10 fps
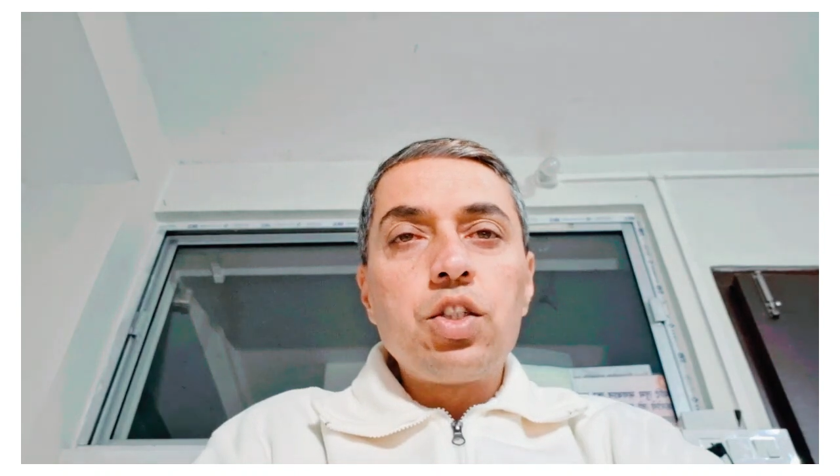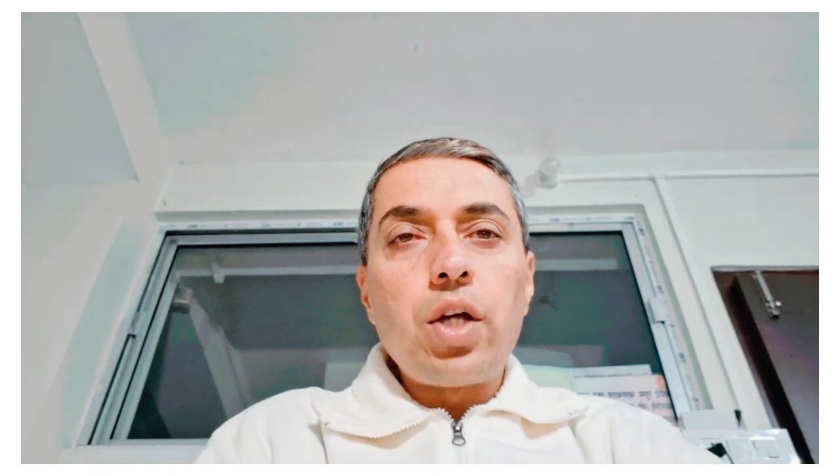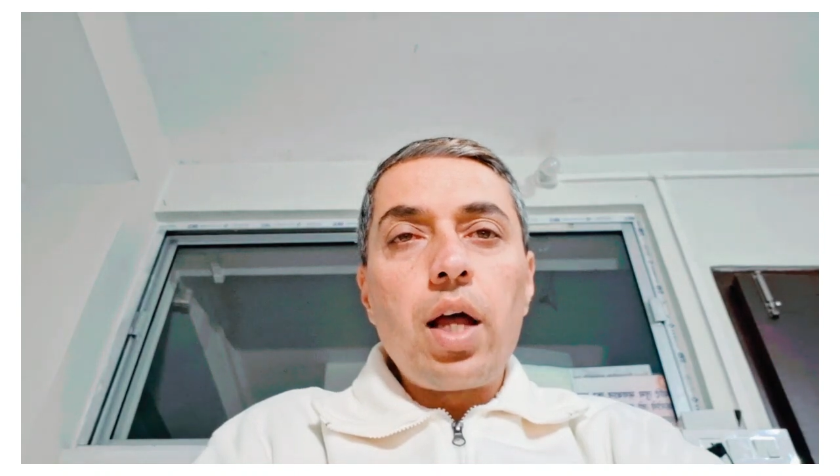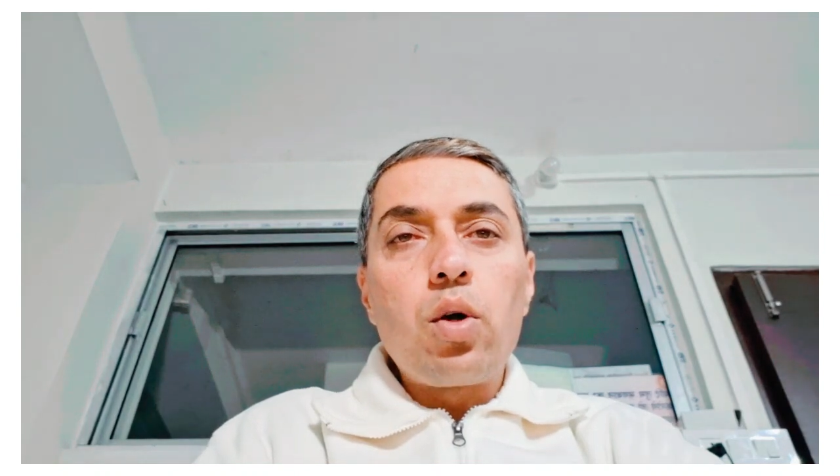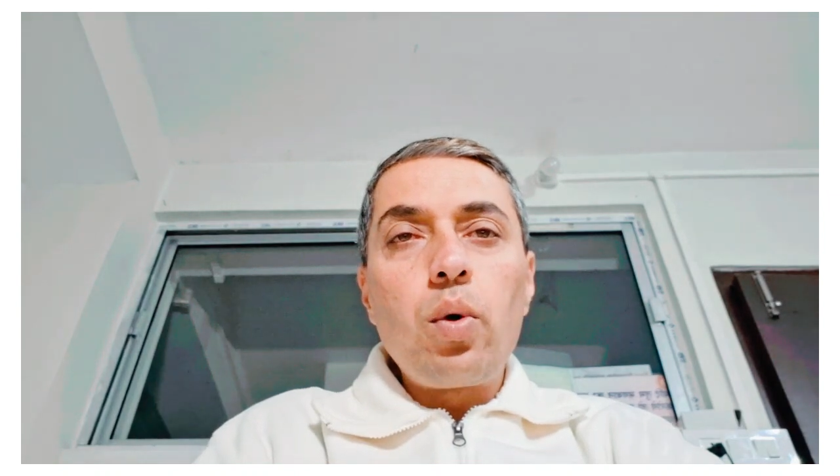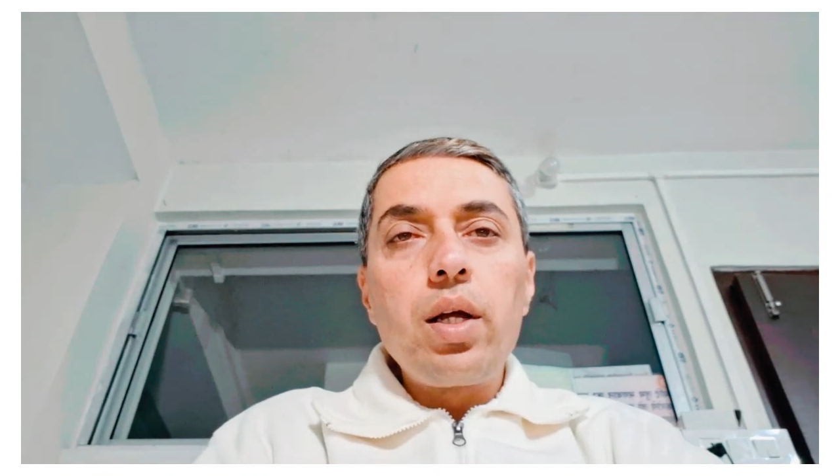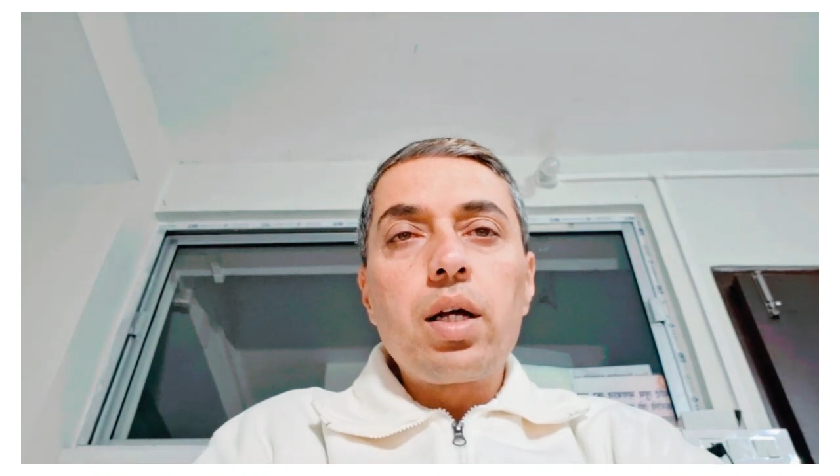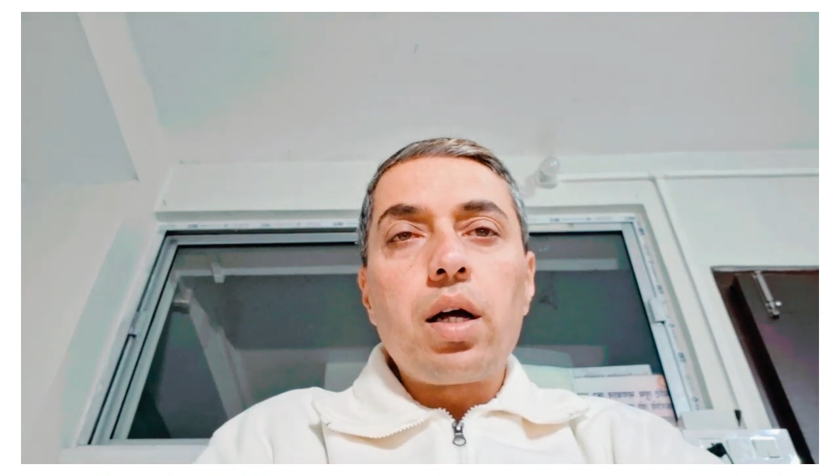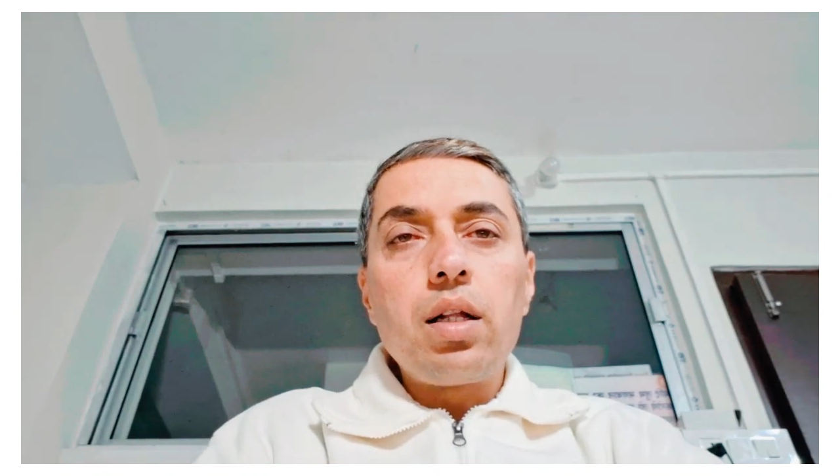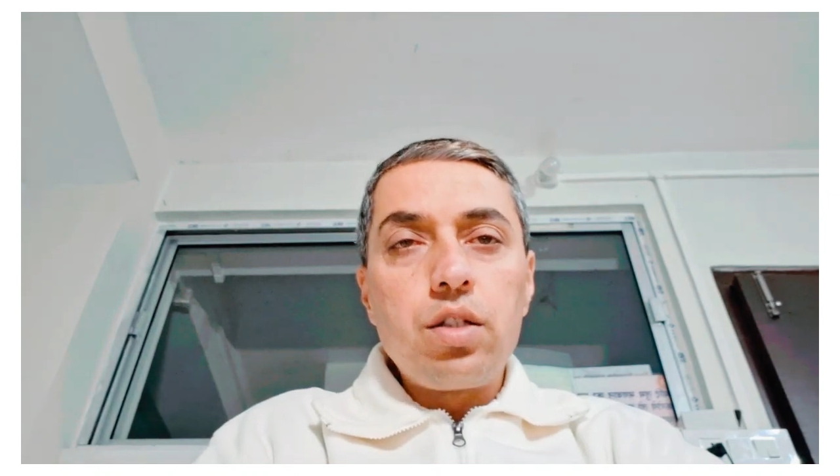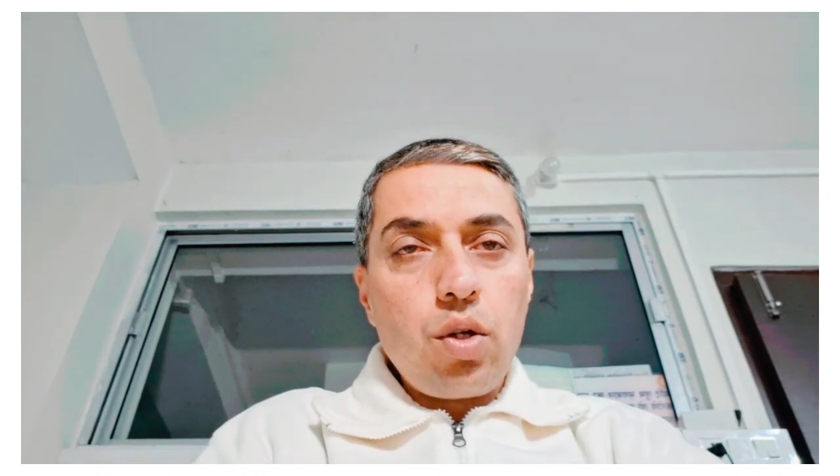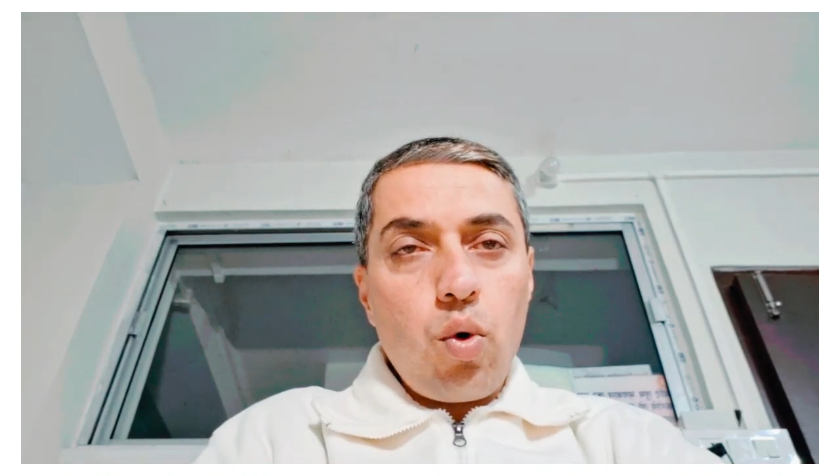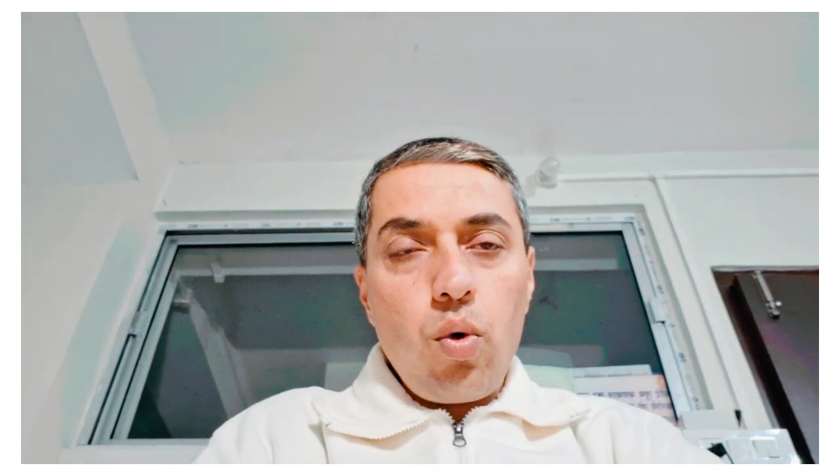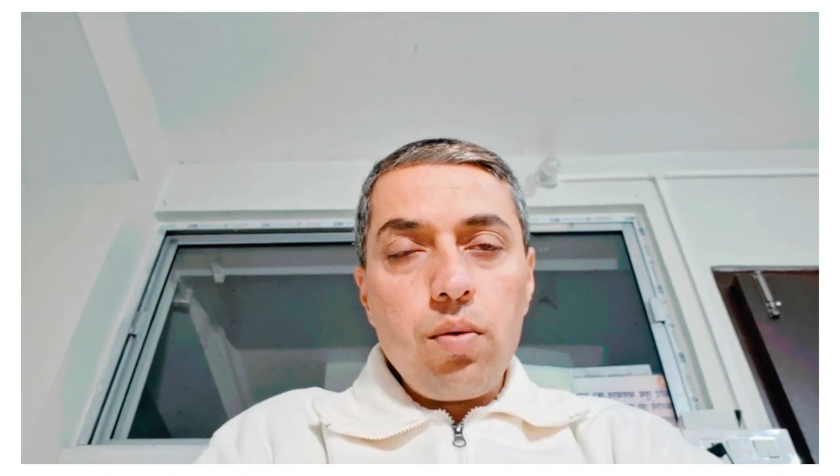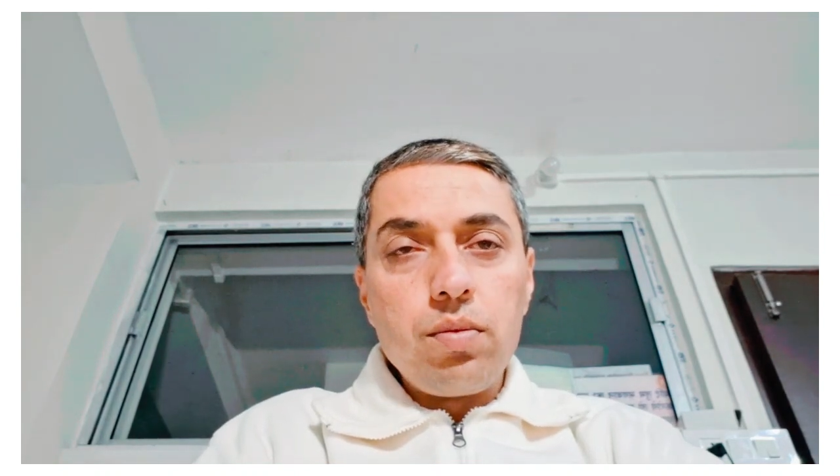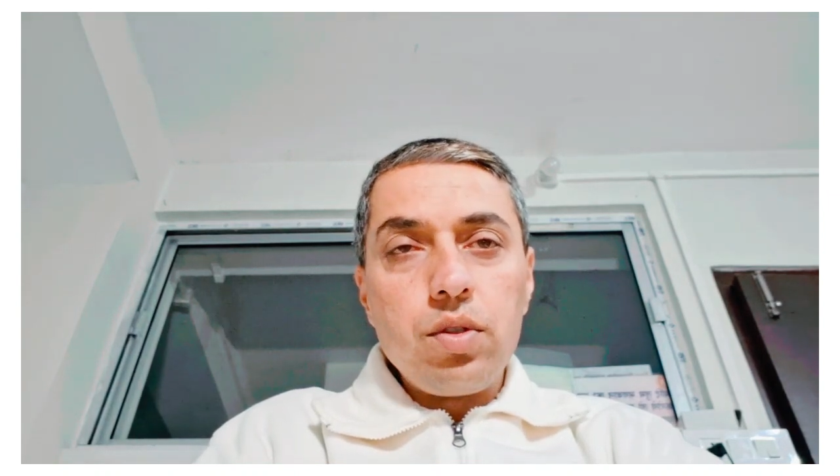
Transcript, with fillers: चाहे कोई कंस हो